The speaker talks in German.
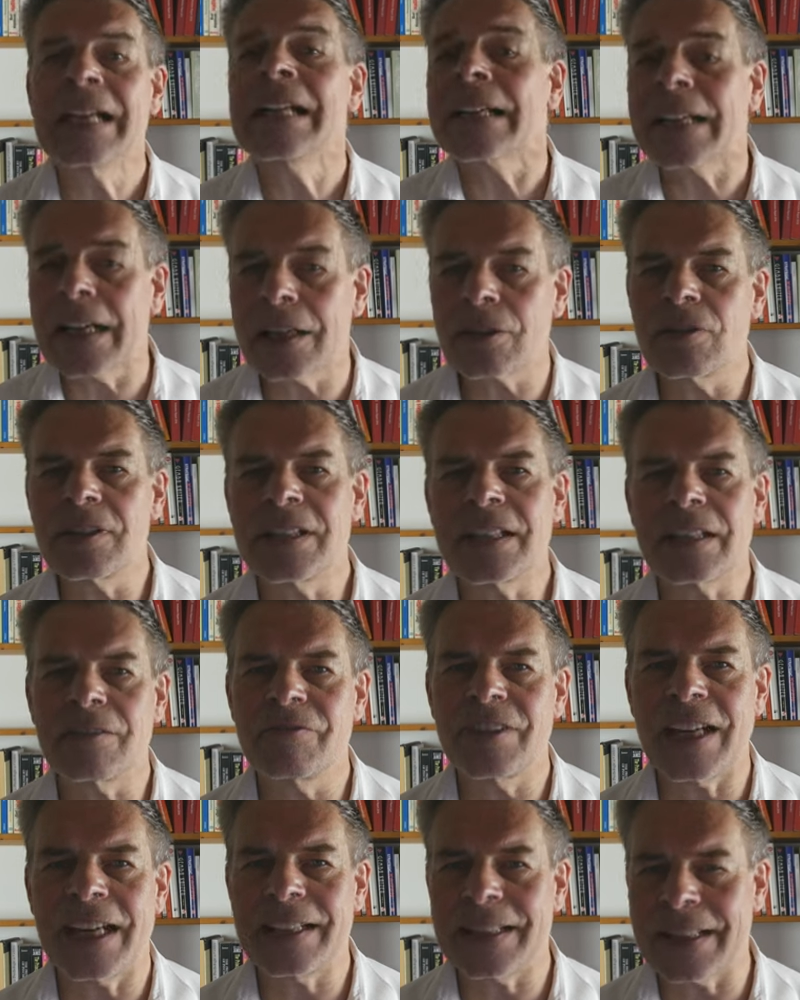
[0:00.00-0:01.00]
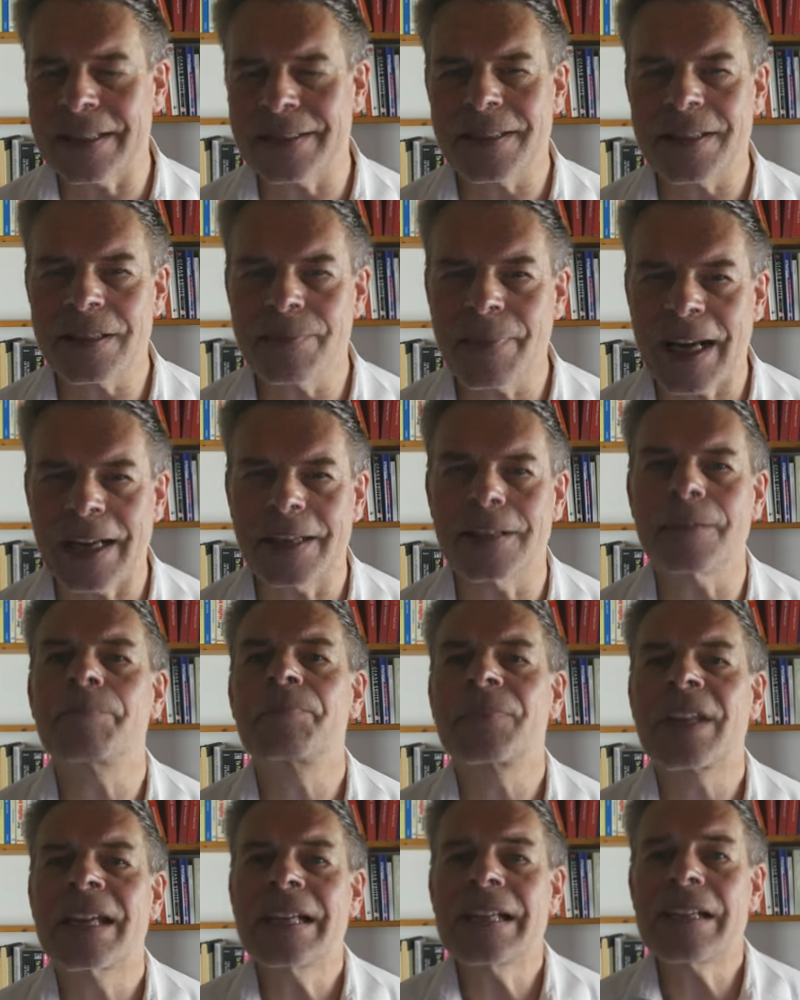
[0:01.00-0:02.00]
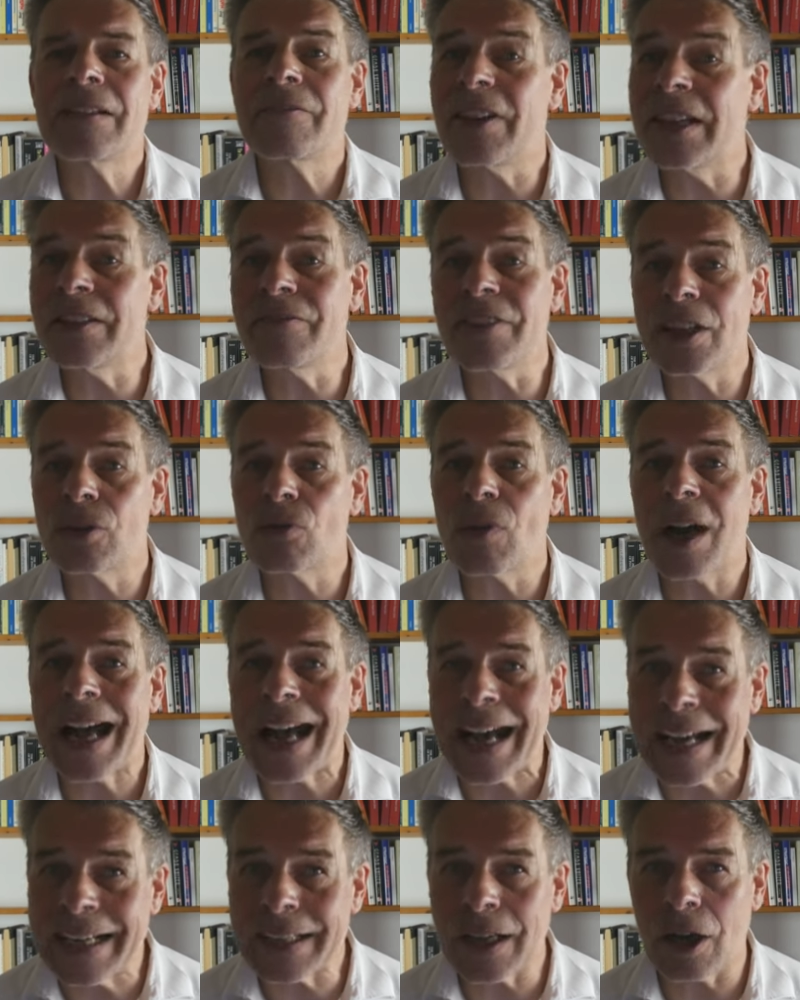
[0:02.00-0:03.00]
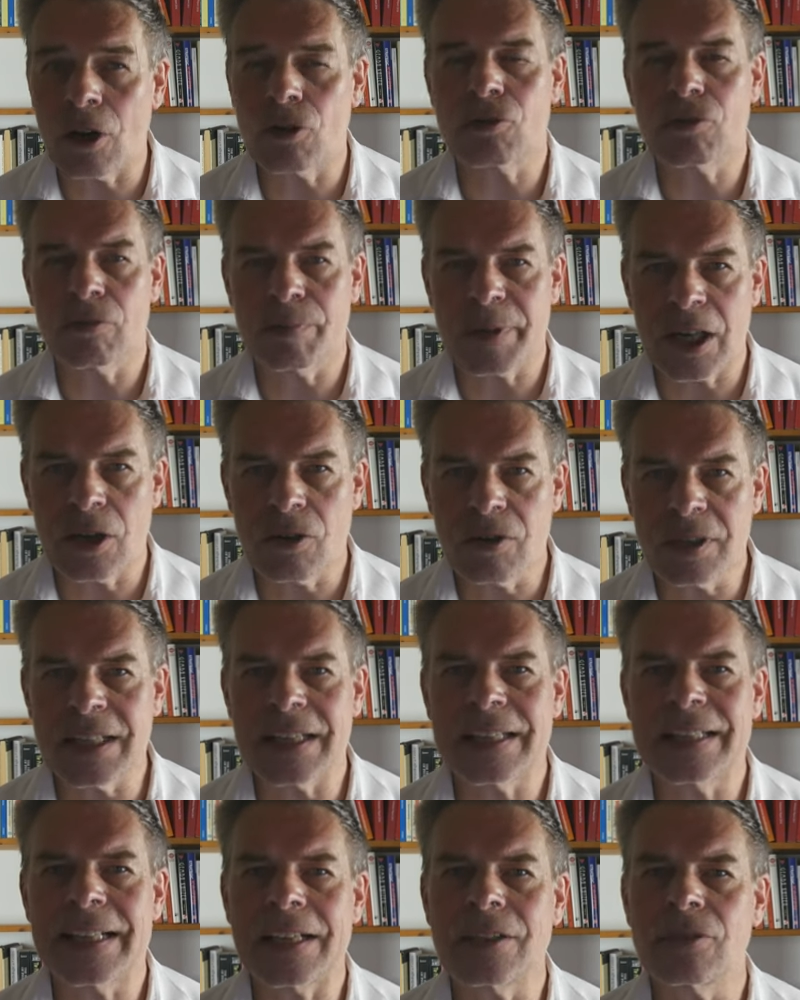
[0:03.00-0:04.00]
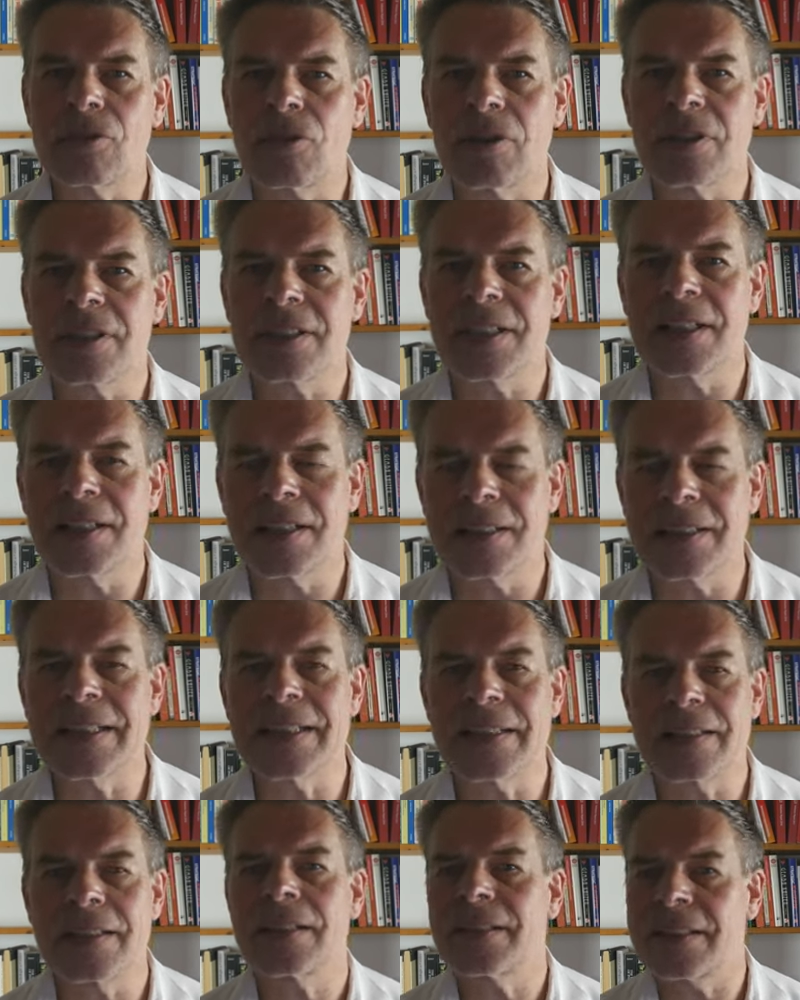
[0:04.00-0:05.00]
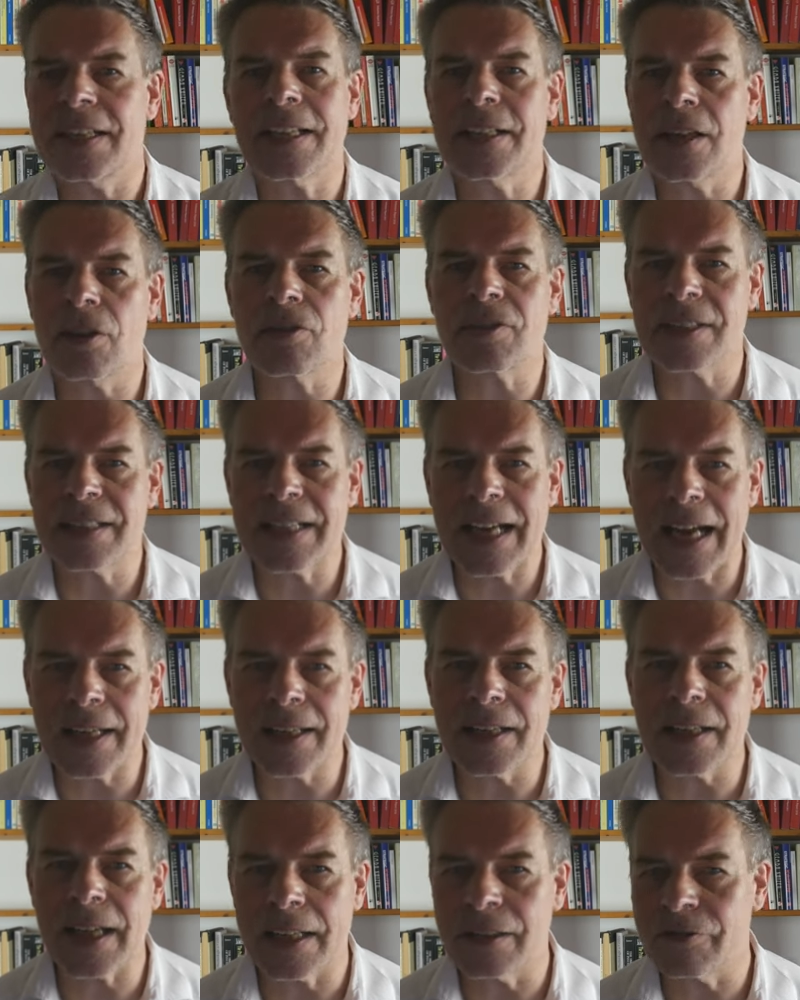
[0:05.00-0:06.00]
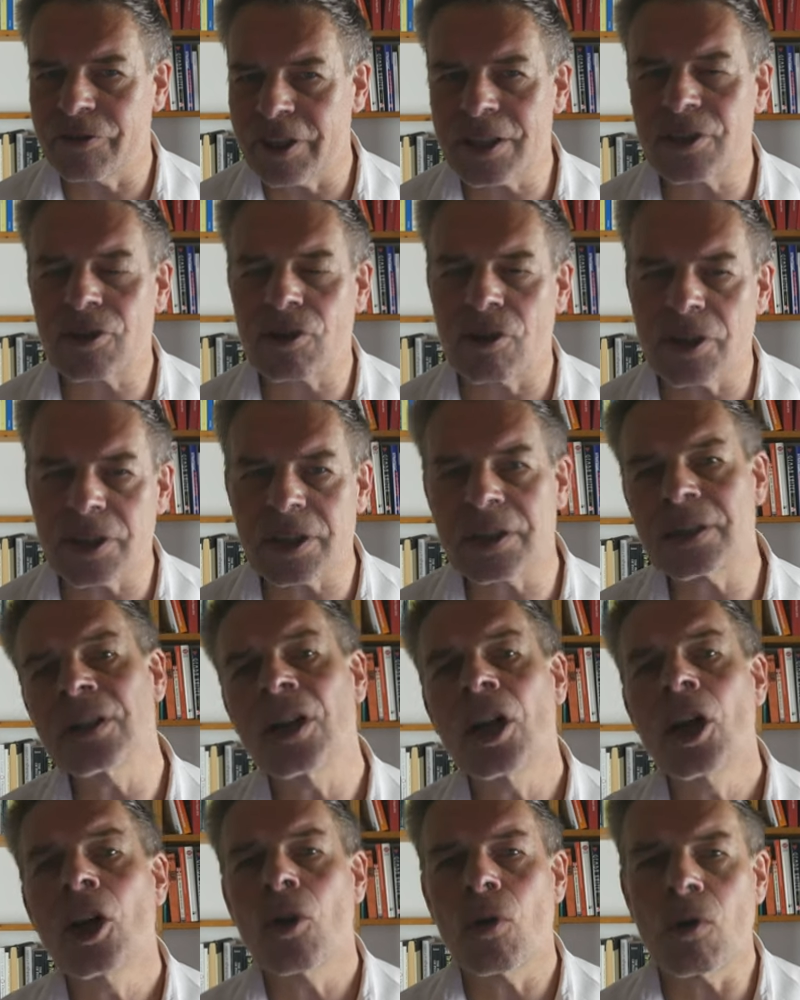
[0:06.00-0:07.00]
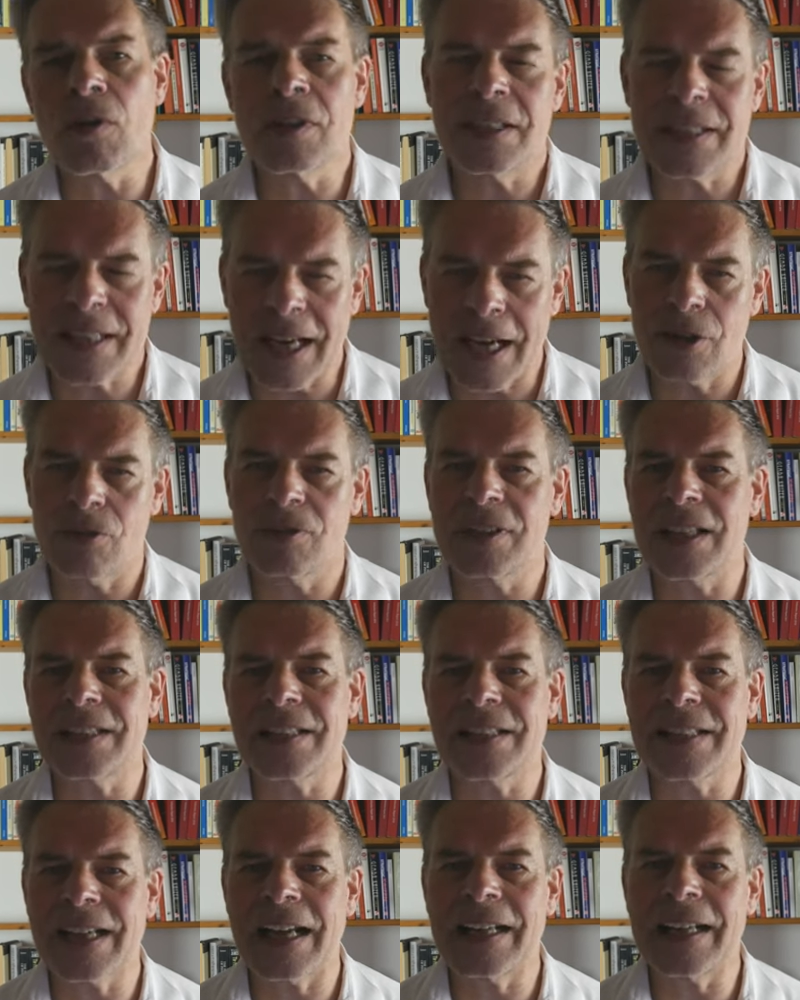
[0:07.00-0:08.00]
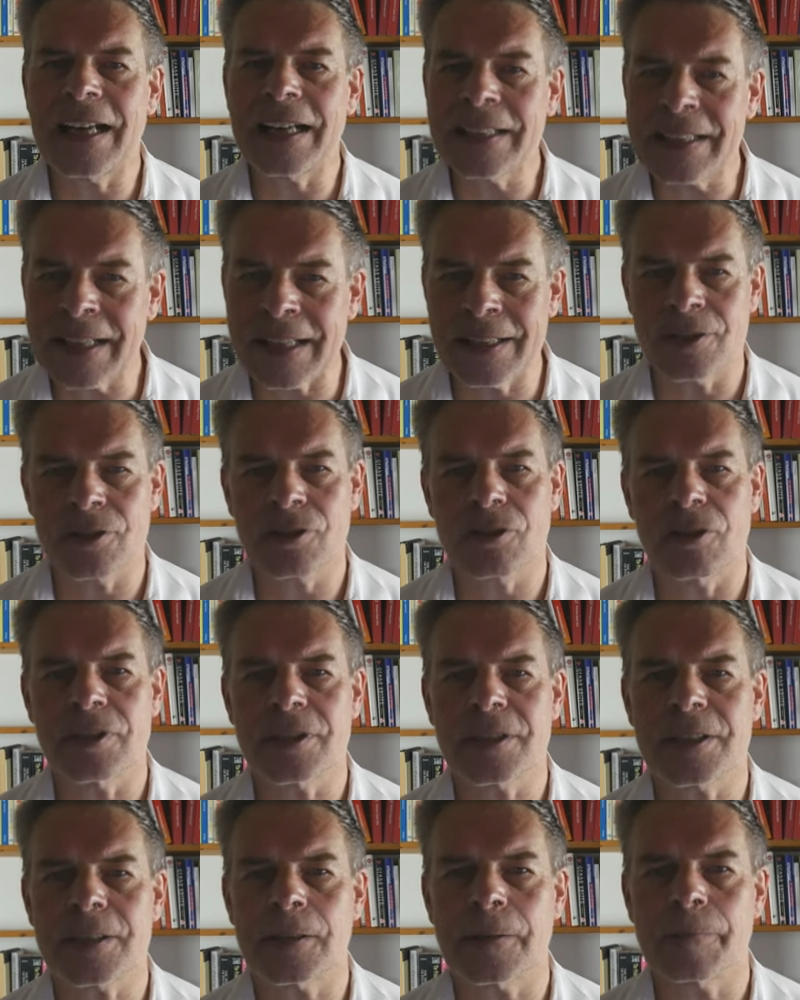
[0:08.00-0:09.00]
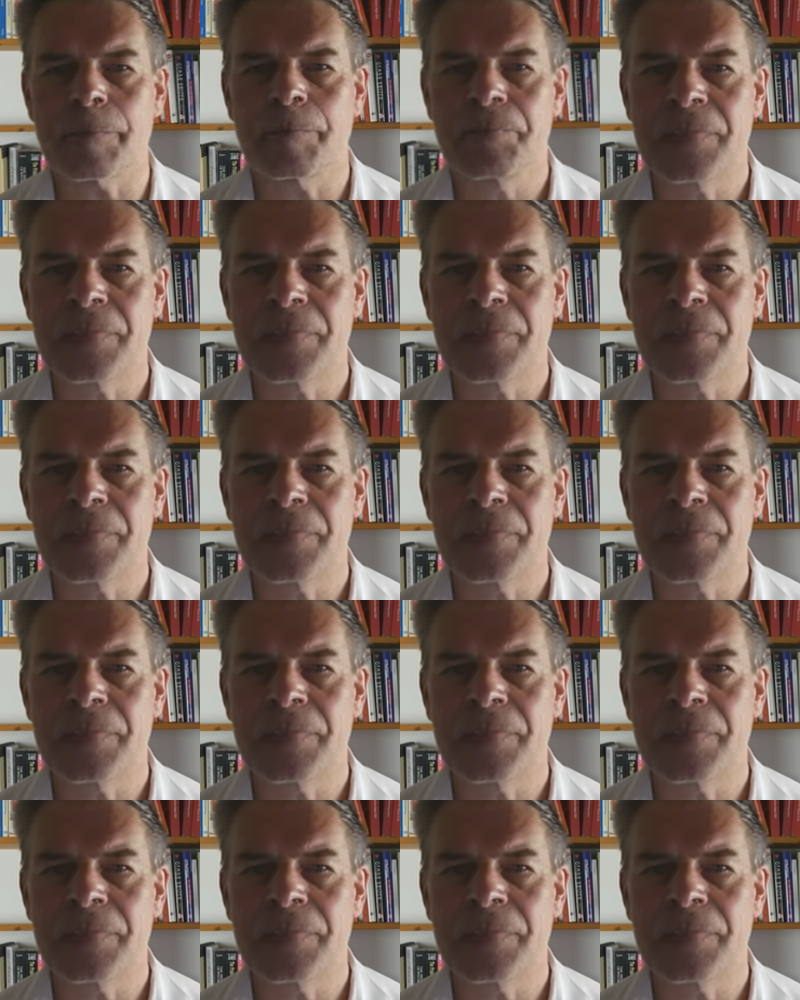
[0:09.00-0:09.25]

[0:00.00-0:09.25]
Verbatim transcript: Kalkulieren wir ein letztes Mal. Wenn wir nur ein Auto bauen, dann kostet dies 10.000 Taler an Fixkosten und 300 Taler an Grenzkosten.